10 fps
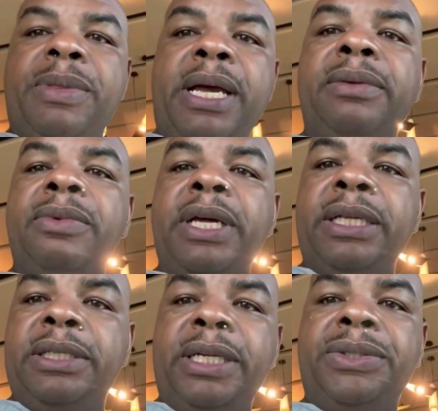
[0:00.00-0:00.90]
die
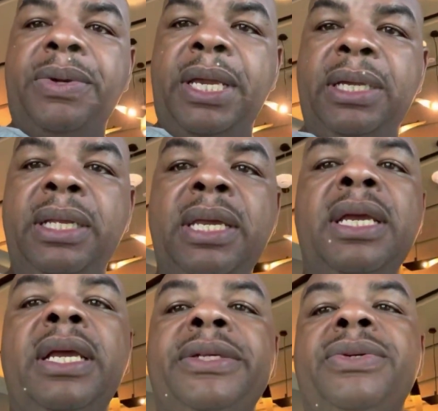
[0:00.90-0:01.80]
Profite, die du erzielst
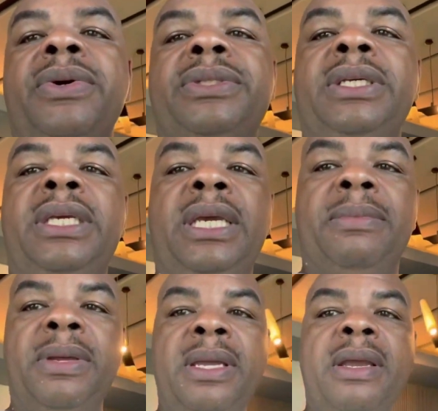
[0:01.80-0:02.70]
durch diesen Trade,
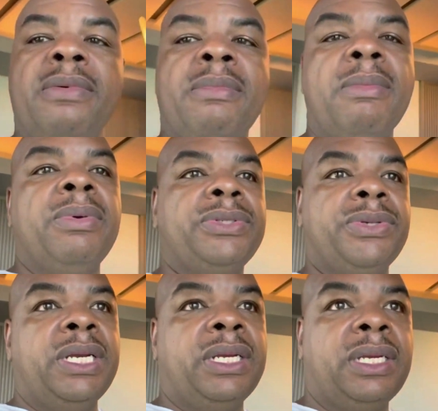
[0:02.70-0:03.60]
kannst du dir
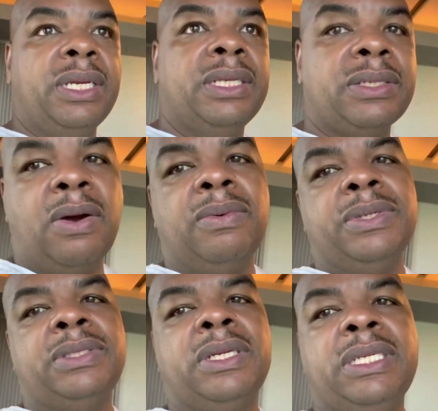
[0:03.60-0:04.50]
auszahlen. Und denk dran,
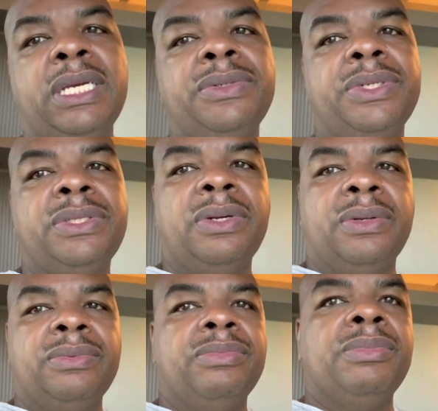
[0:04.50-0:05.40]
Trading ist sehr
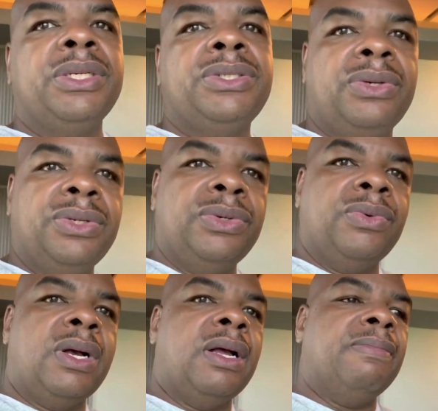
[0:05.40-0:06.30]
riskant, also
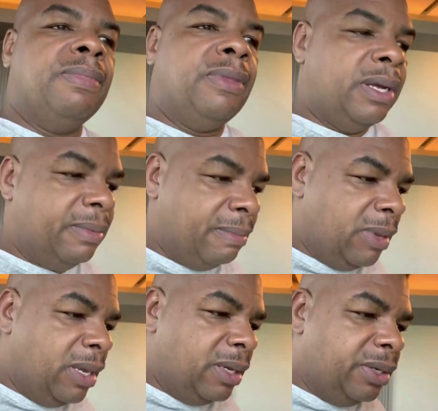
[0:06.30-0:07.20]
macht sicher,
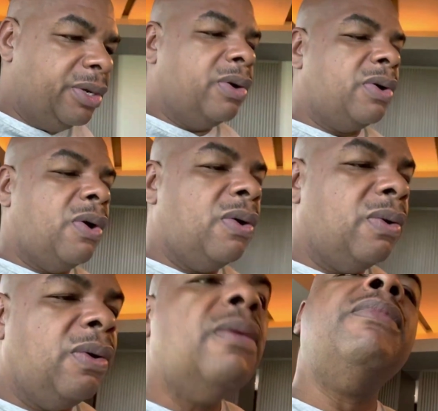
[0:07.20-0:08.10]
dass
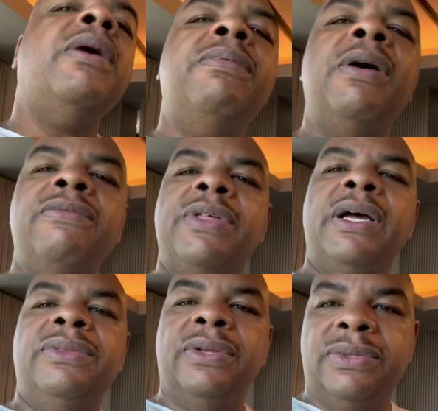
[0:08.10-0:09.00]
ihr nicht
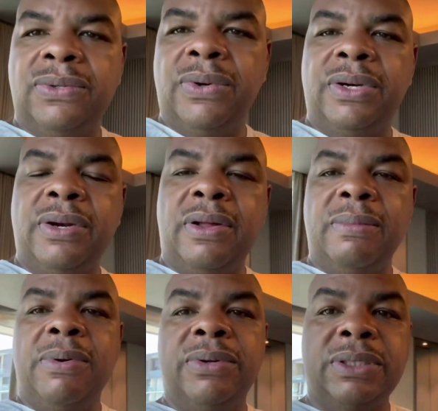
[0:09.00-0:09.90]
über euren
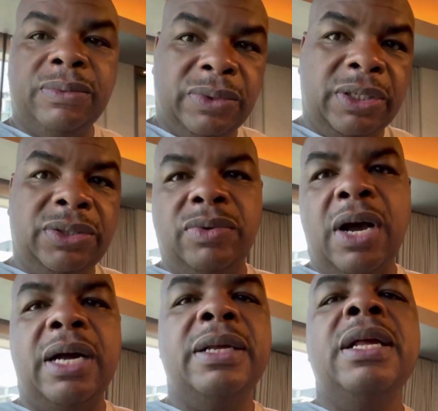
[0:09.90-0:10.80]
200 Dollar Bonus geht,
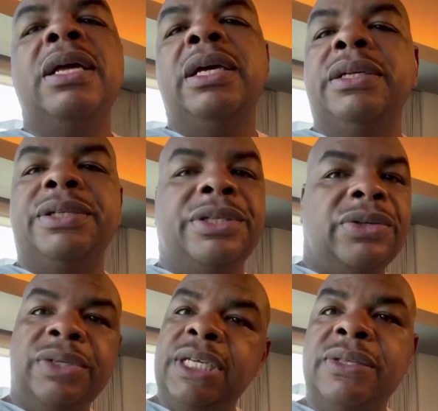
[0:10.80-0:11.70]
den ihr habt und es
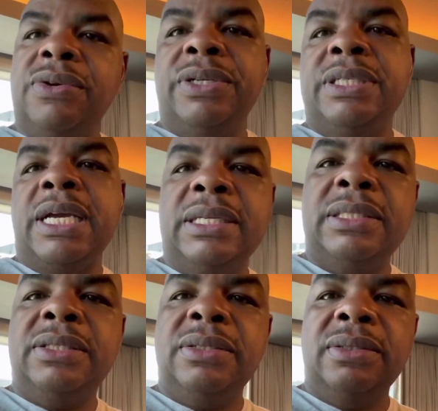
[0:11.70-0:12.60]
dauert nur 30
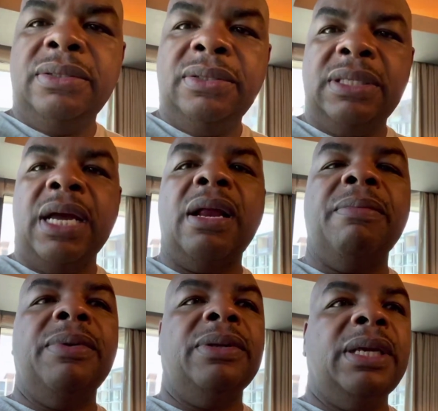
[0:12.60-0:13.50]
Sekunden, um sich
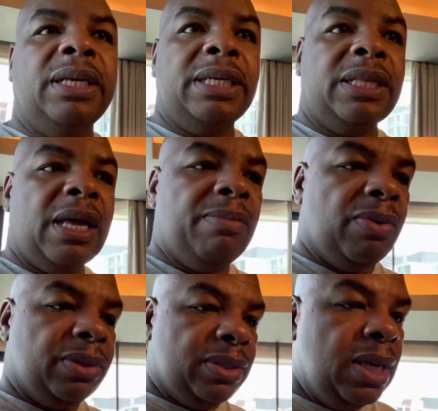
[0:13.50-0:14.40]
anzumelden, um diesen Bonus zu
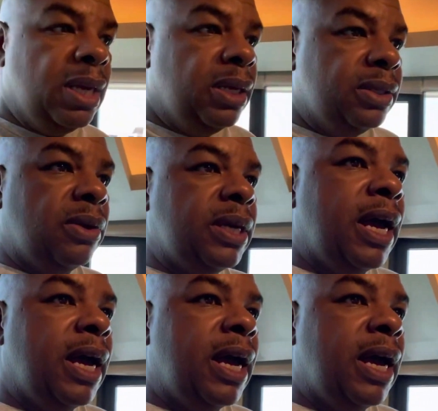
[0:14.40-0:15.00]
erhalten. Und ja,